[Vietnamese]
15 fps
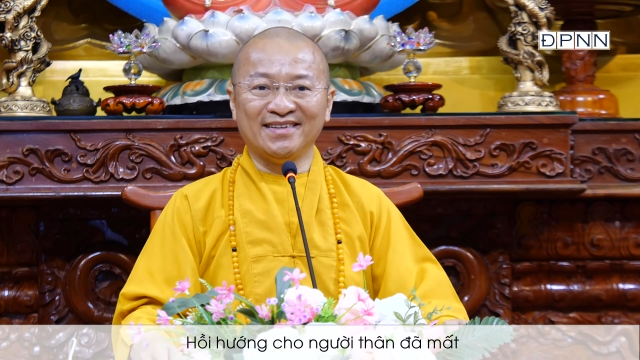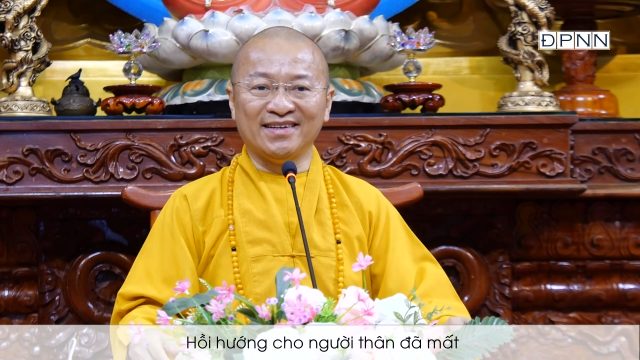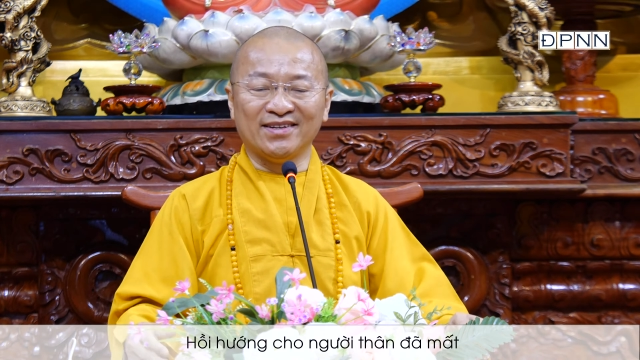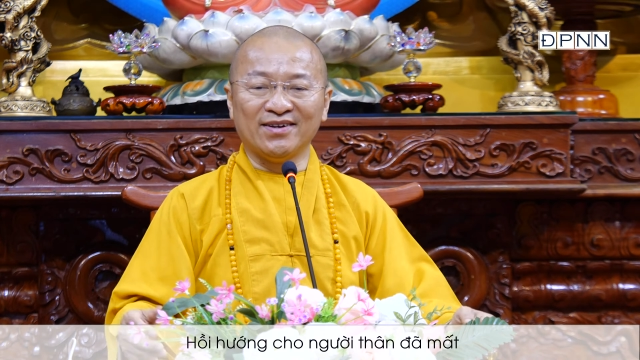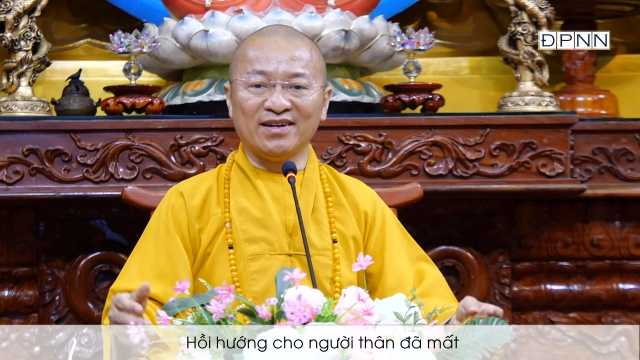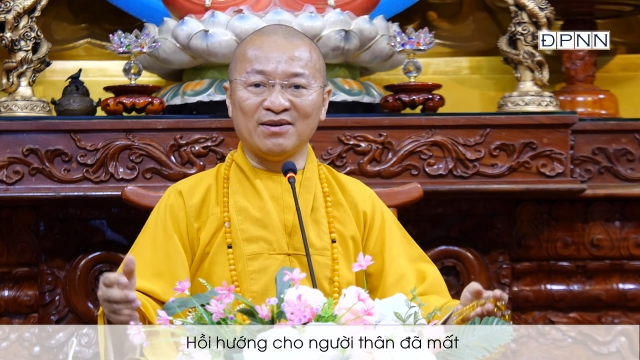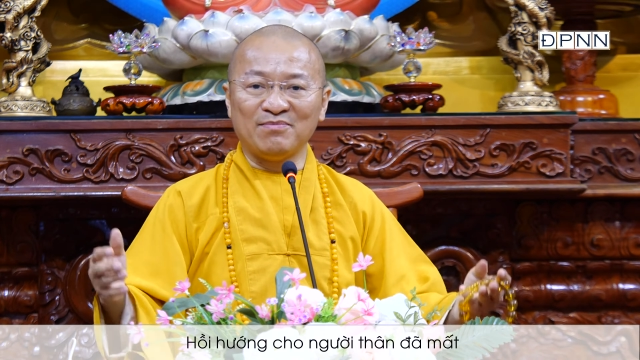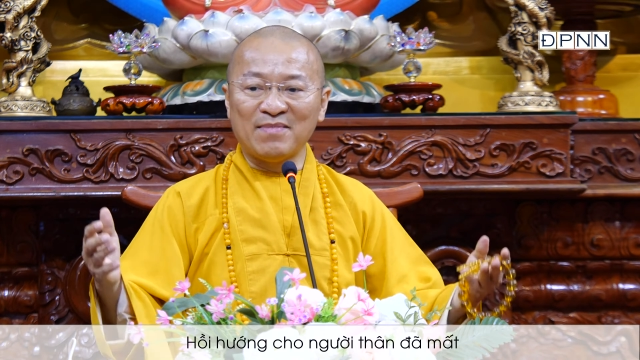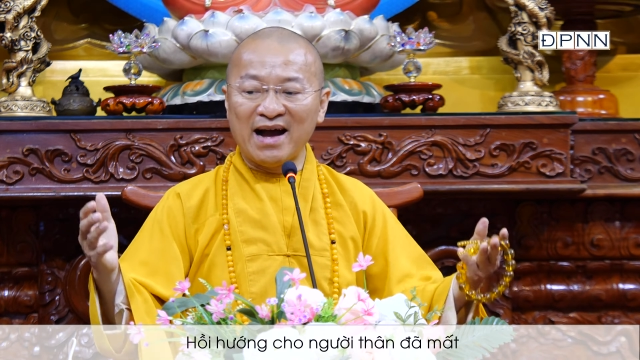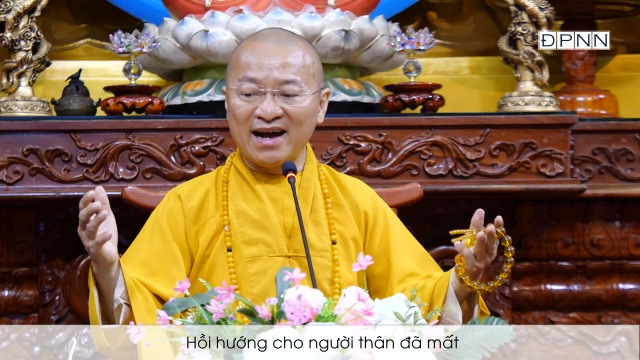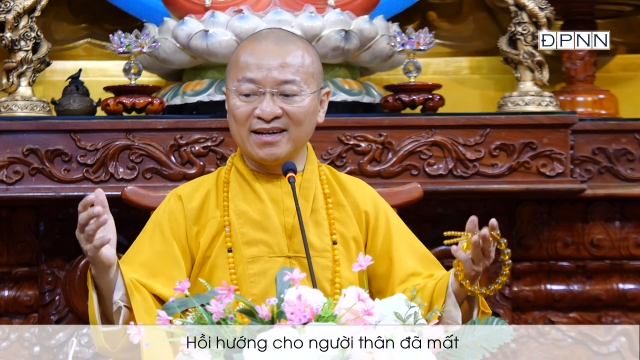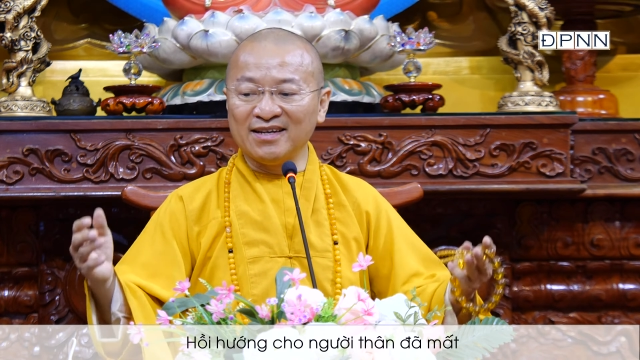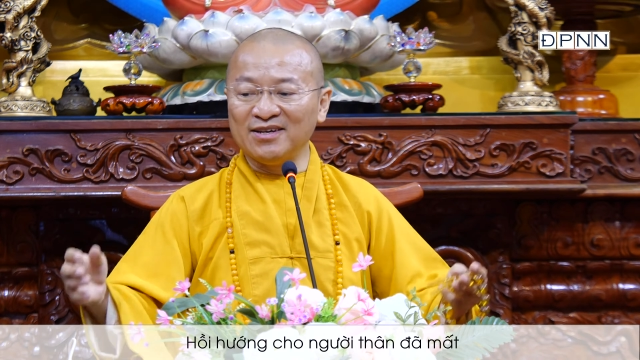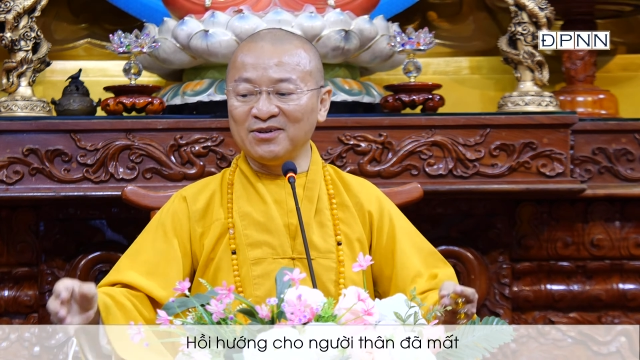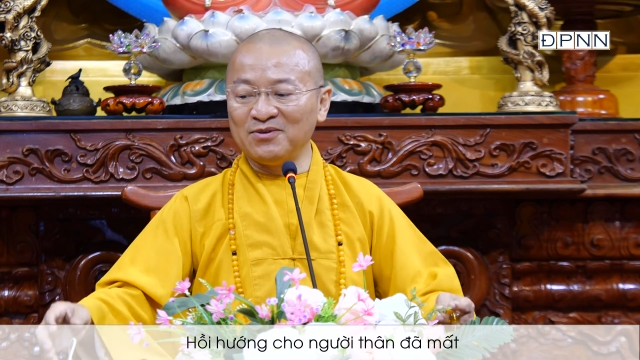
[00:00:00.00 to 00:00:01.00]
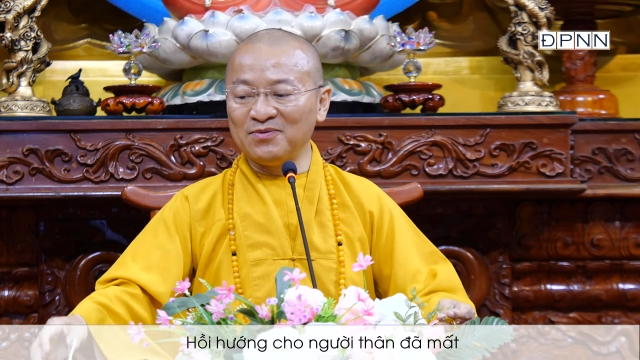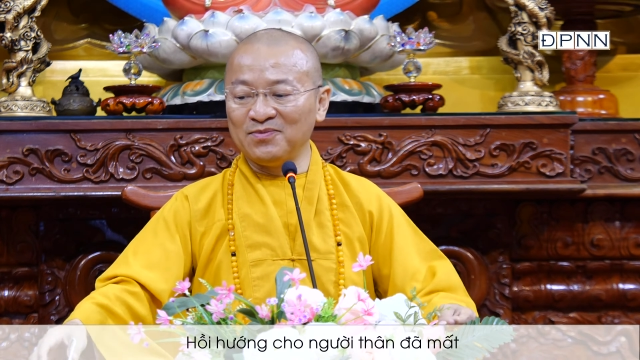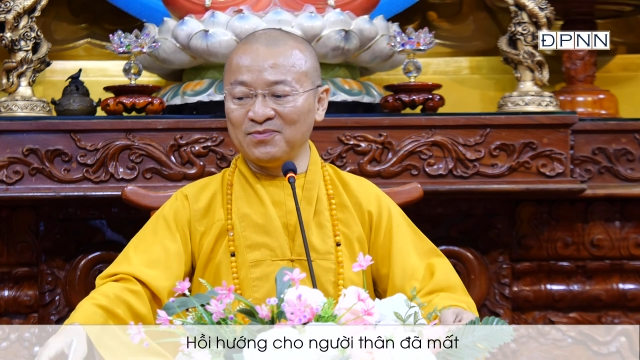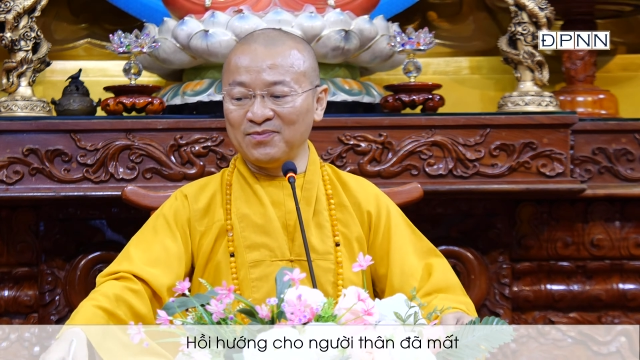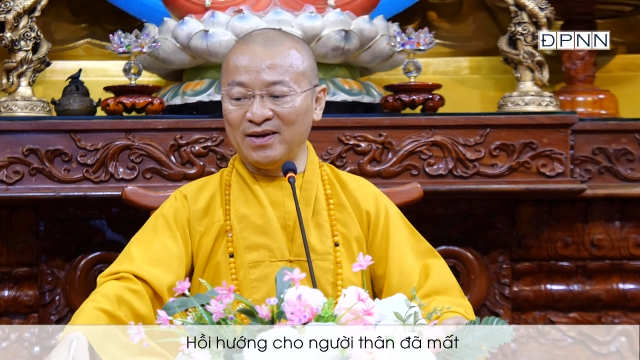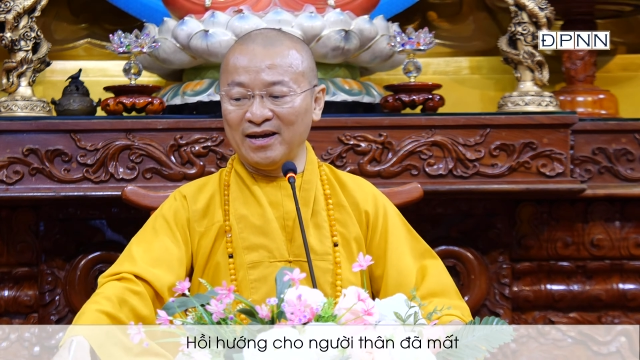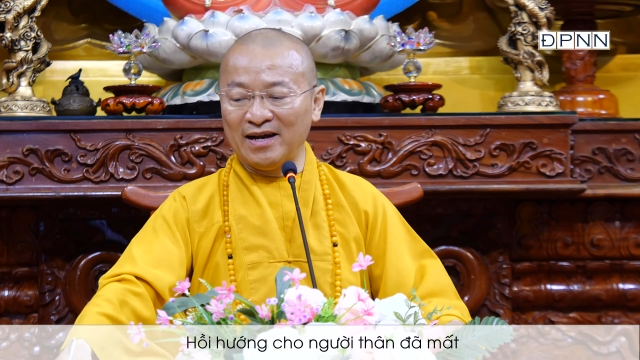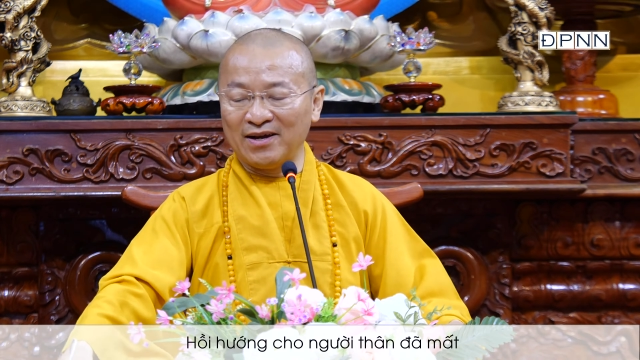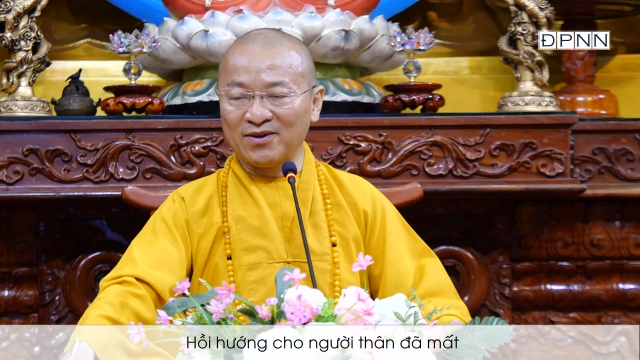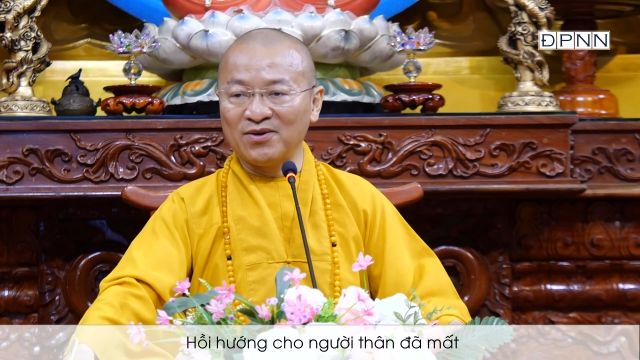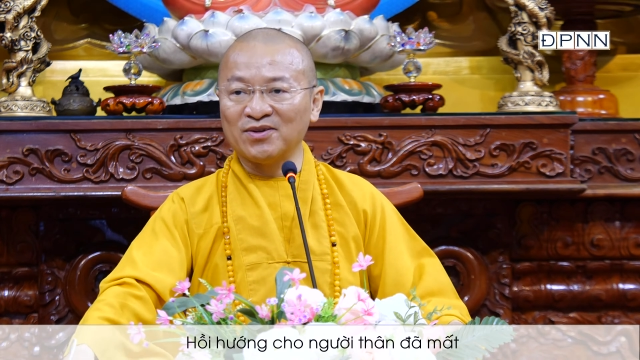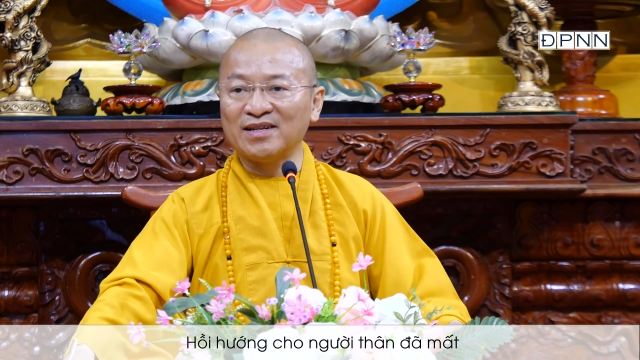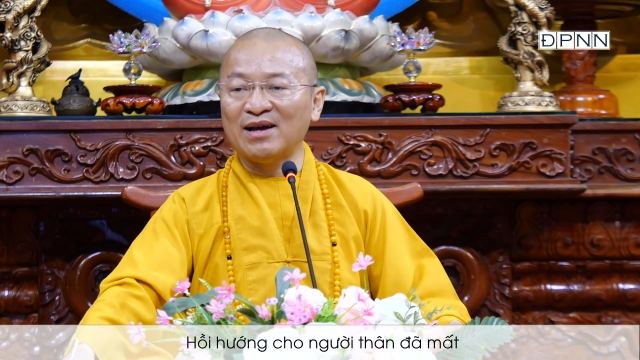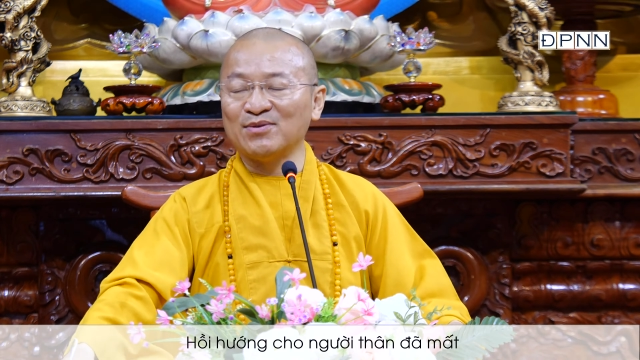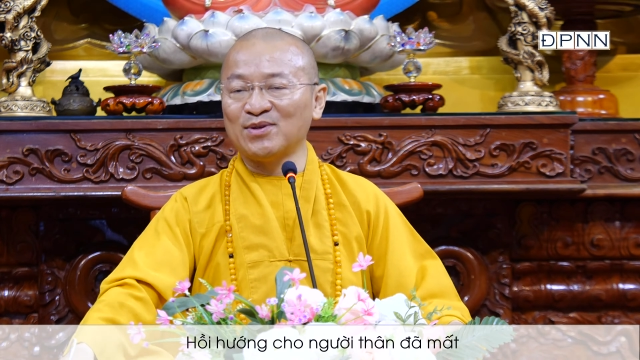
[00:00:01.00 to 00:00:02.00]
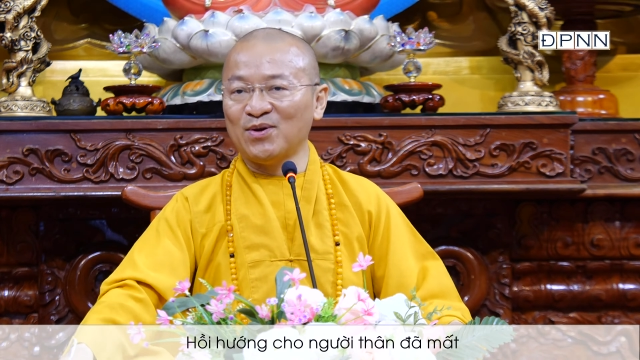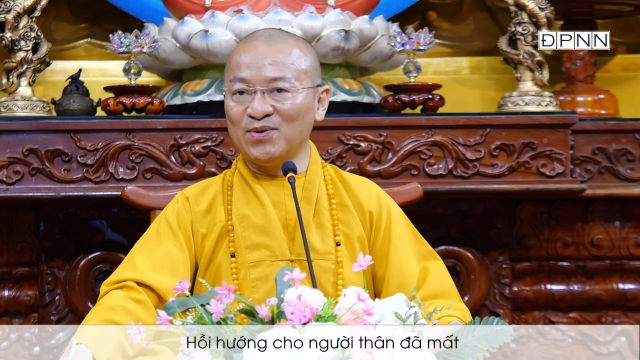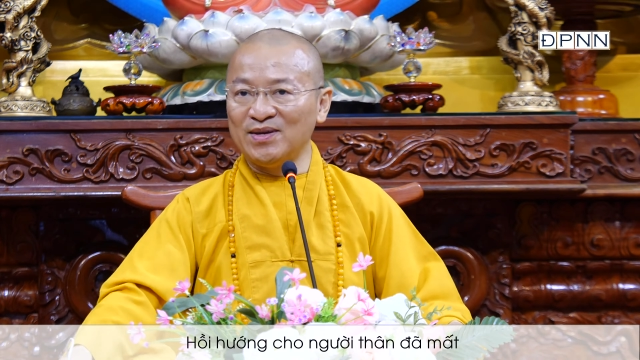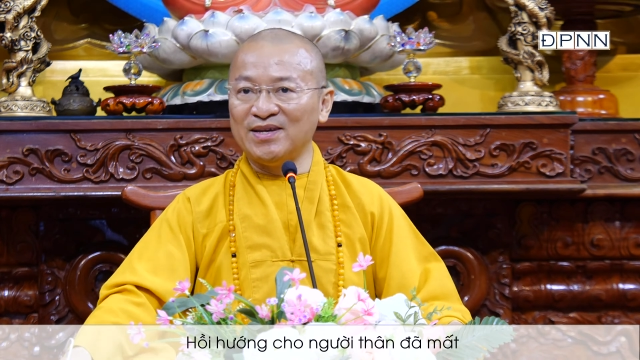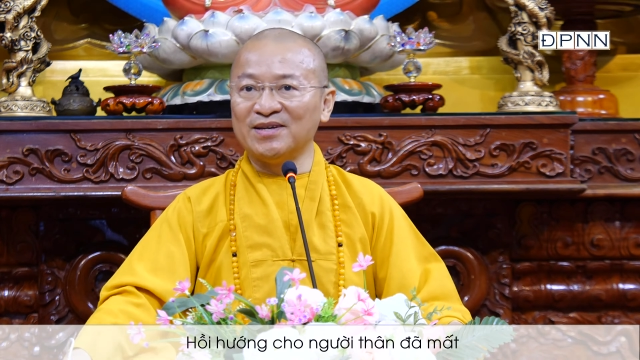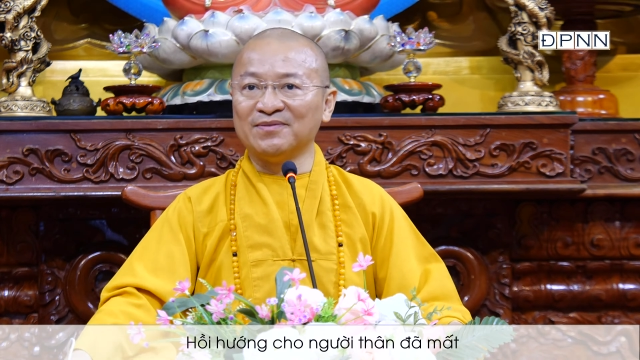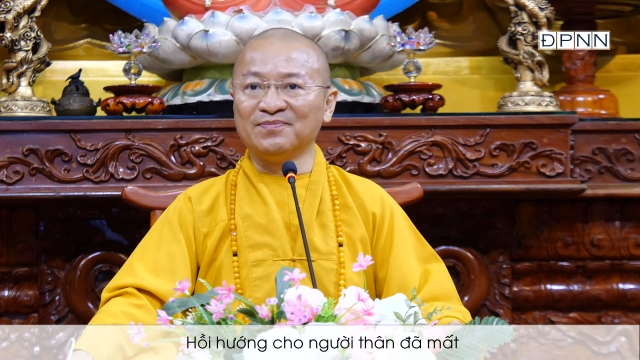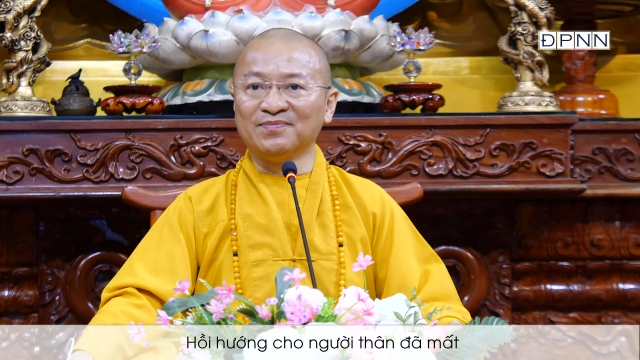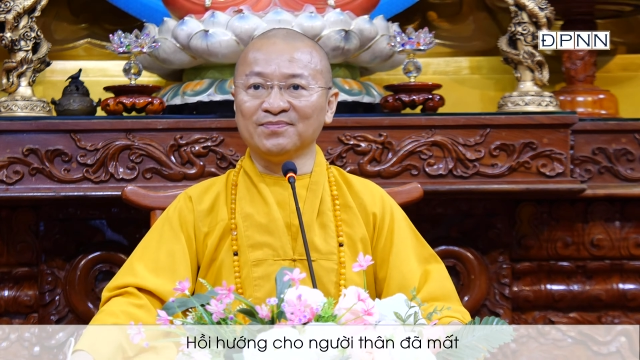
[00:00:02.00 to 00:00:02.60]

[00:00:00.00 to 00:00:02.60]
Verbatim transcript: Thì đó là ba điều mà con Thảo Cháu Hiền